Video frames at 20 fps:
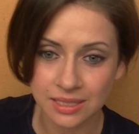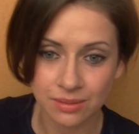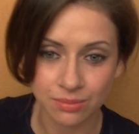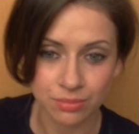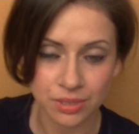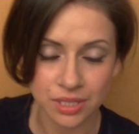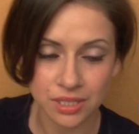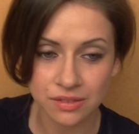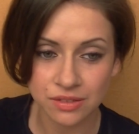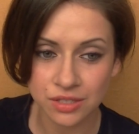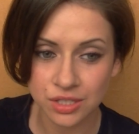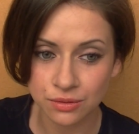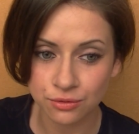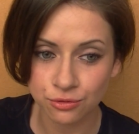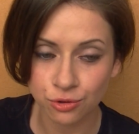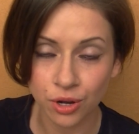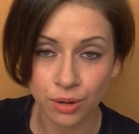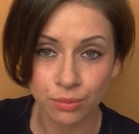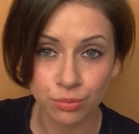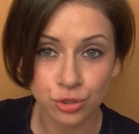без
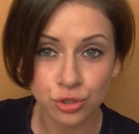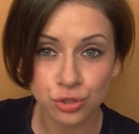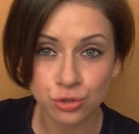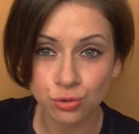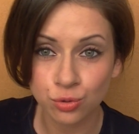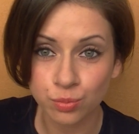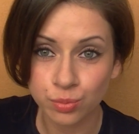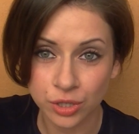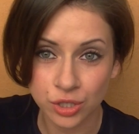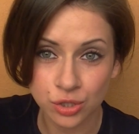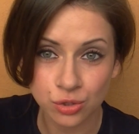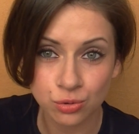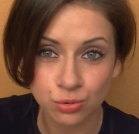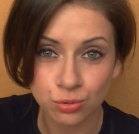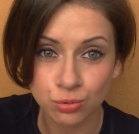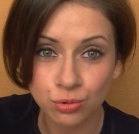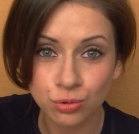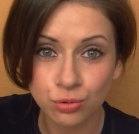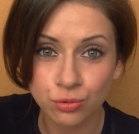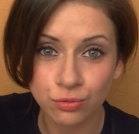всего, обычную
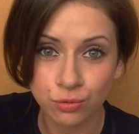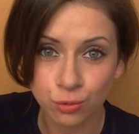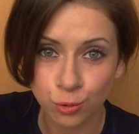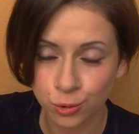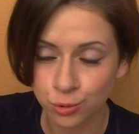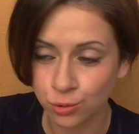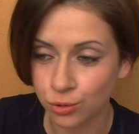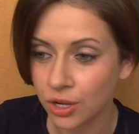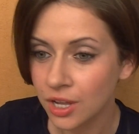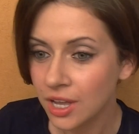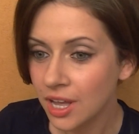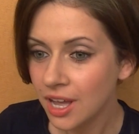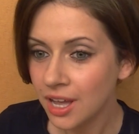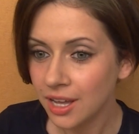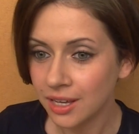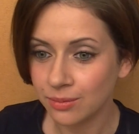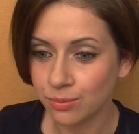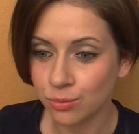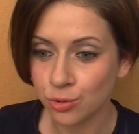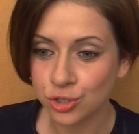простую воду.
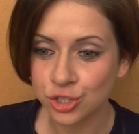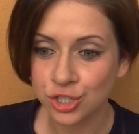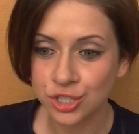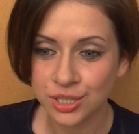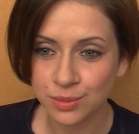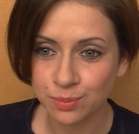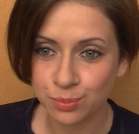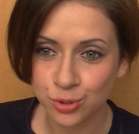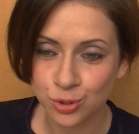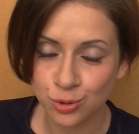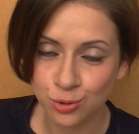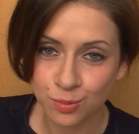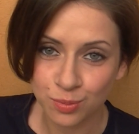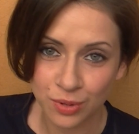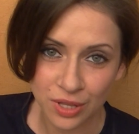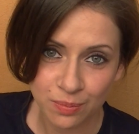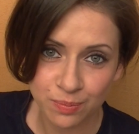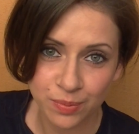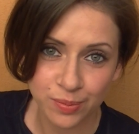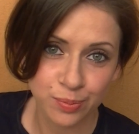Можете поступить